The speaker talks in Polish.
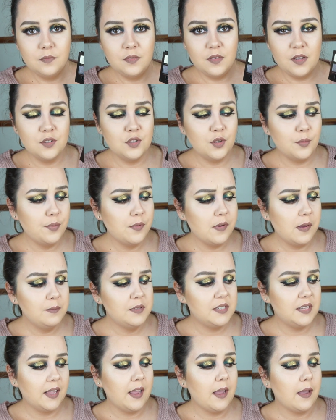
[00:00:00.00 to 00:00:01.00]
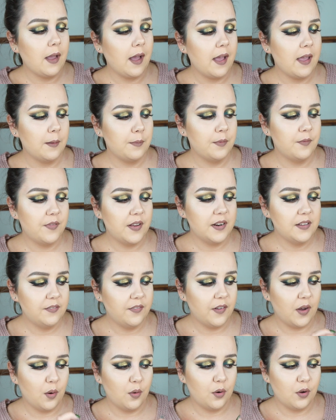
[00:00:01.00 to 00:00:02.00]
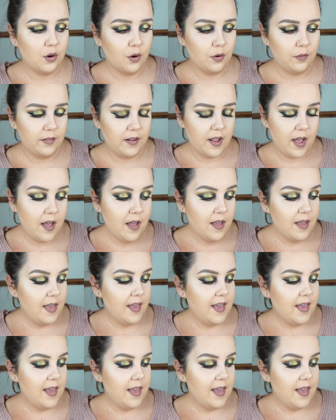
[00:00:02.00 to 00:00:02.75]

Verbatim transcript: zrobiła mi się taka jakby warstwa ochronna,